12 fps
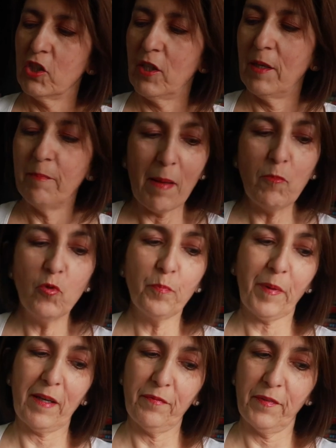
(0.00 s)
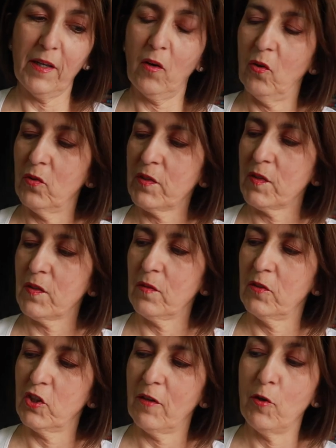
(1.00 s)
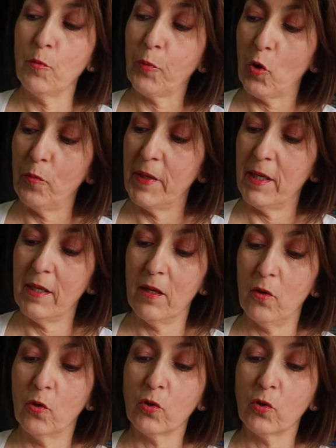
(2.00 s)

J'avais même une préférence. J'avais le premier et